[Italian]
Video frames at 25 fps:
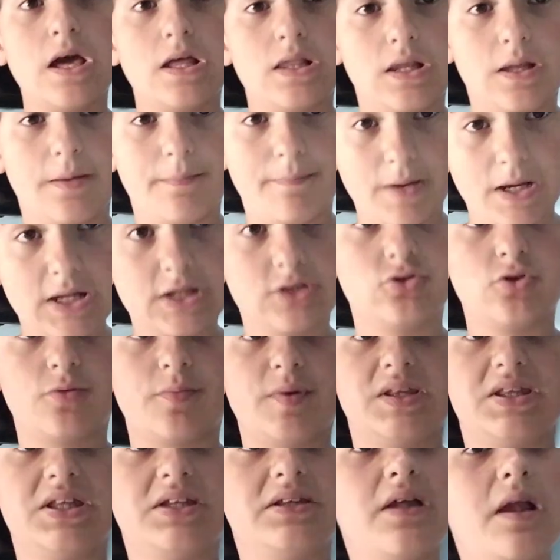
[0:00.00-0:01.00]
la Bella
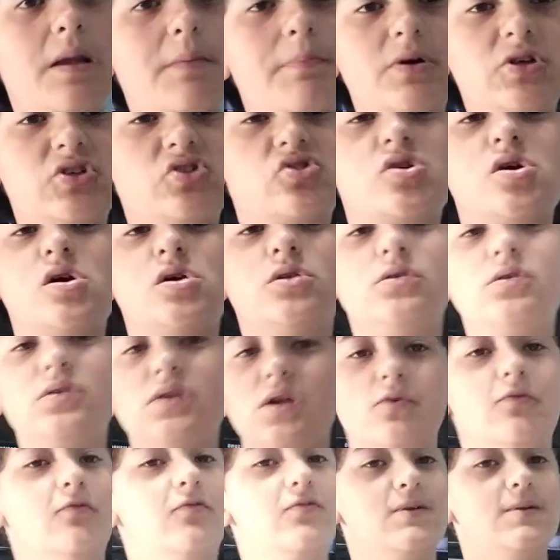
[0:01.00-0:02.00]
addormentata nel bosco
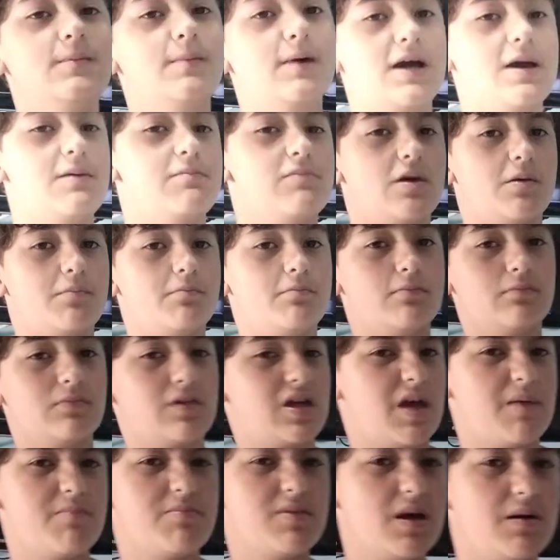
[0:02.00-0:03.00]
non è un film che mi, ha,
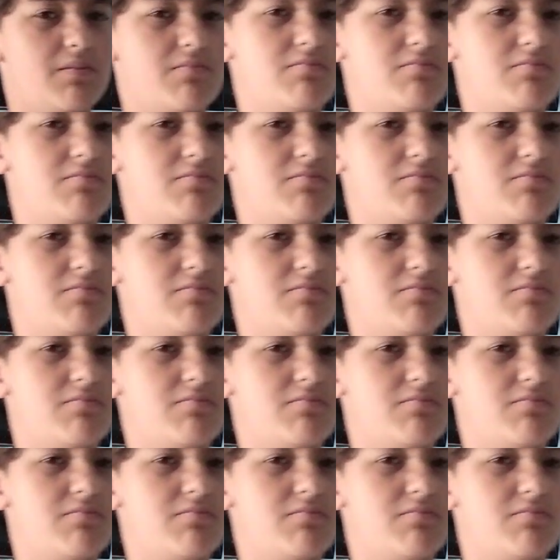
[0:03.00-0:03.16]
che mi ha,